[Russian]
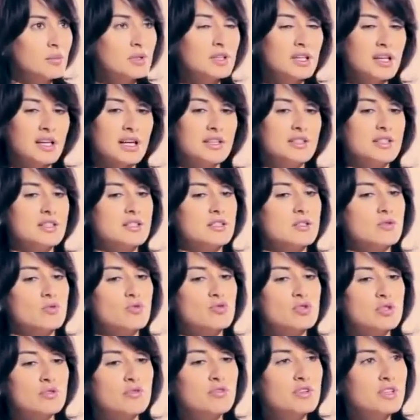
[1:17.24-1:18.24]
Мы
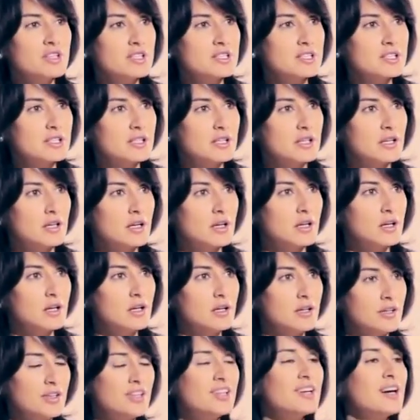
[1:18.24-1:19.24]
наконец-то уже выросли
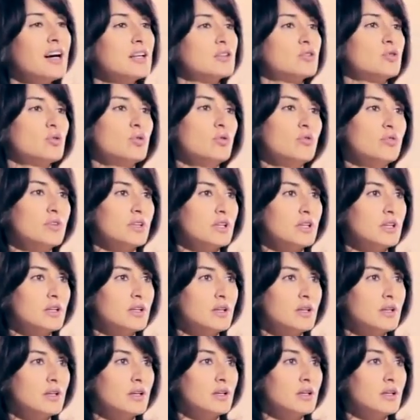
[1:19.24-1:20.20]
и готовы